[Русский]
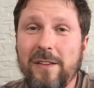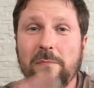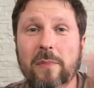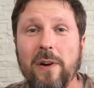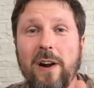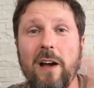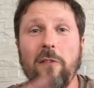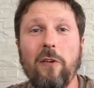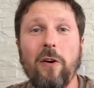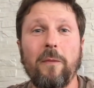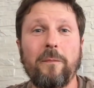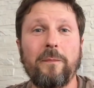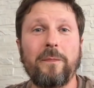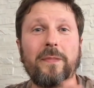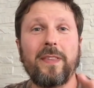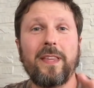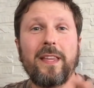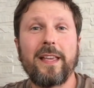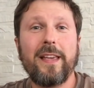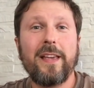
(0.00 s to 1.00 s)
Браво.
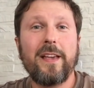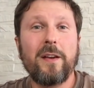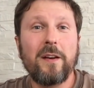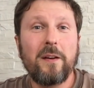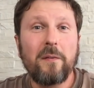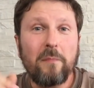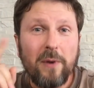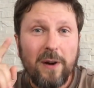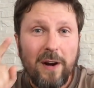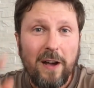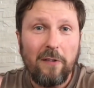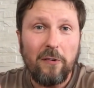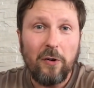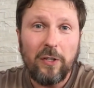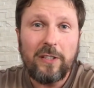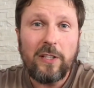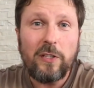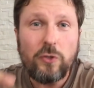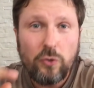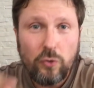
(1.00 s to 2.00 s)
Браво,
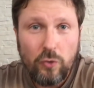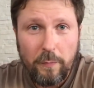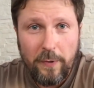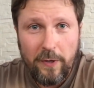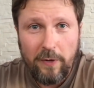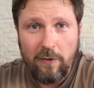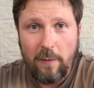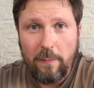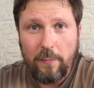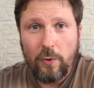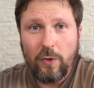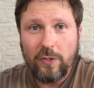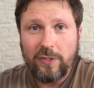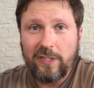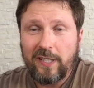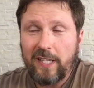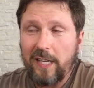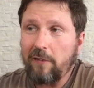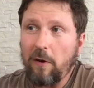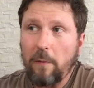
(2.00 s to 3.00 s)
это супер вопрос.
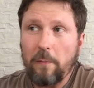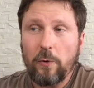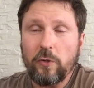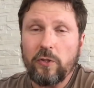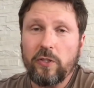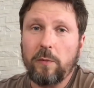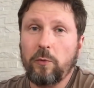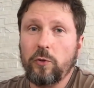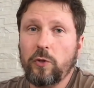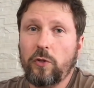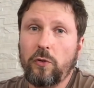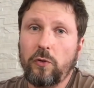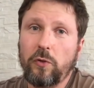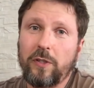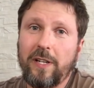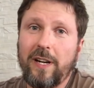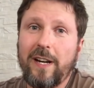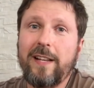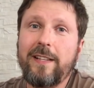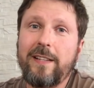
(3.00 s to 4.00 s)
Такие вопросы ему задают
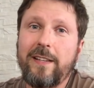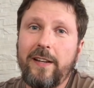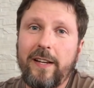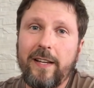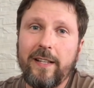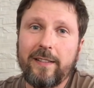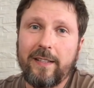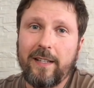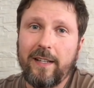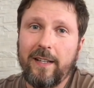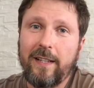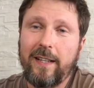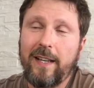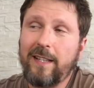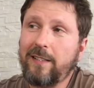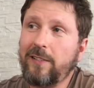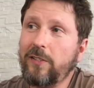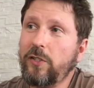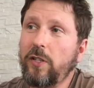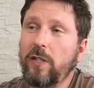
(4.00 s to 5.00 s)
крайне редко.
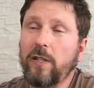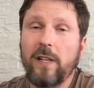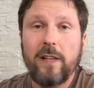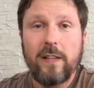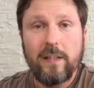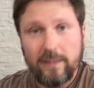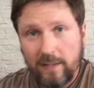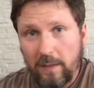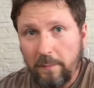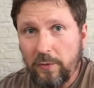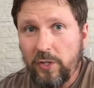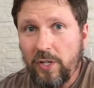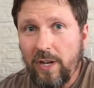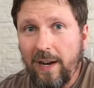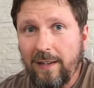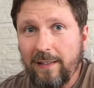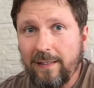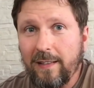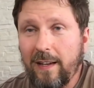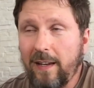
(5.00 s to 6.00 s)
Я слышал
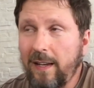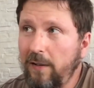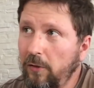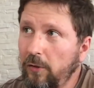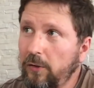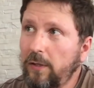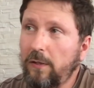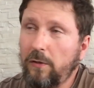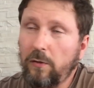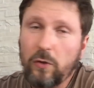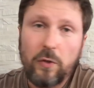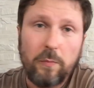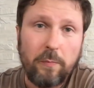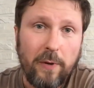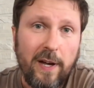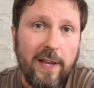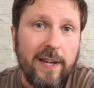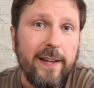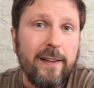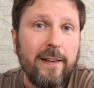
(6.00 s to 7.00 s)
Собчак, да, и вот этот вот
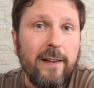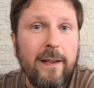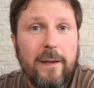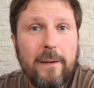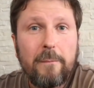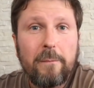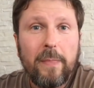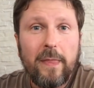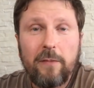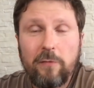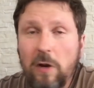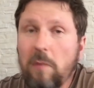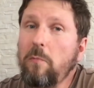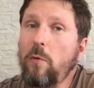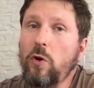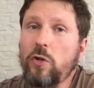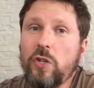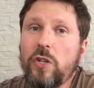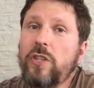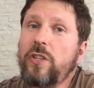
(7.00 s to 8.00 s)
парень. Вы
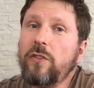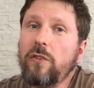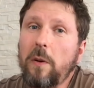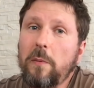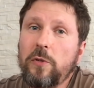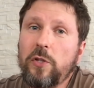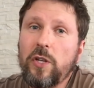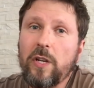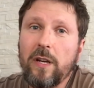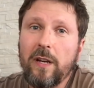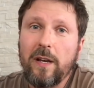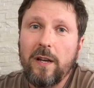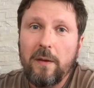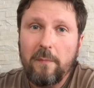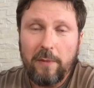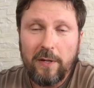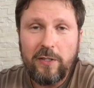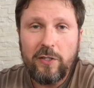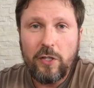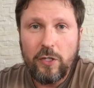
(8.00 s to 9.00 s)
можете вообще
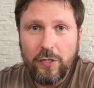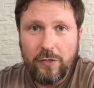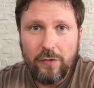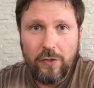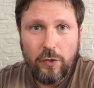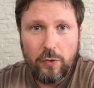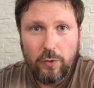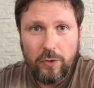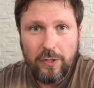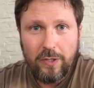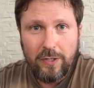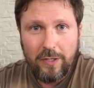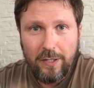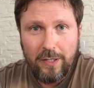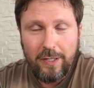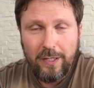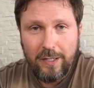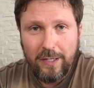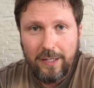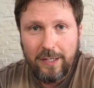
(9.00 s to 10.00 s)
поддерживать хоть
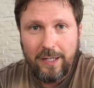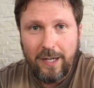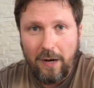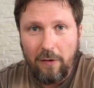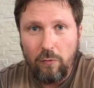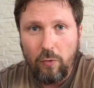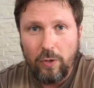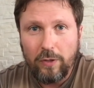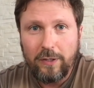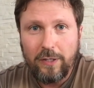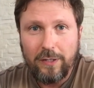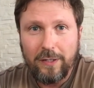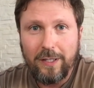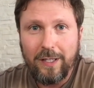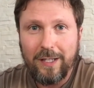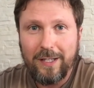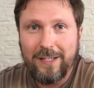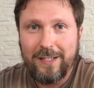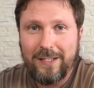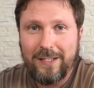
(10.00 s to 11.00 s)
э, кого-то, да,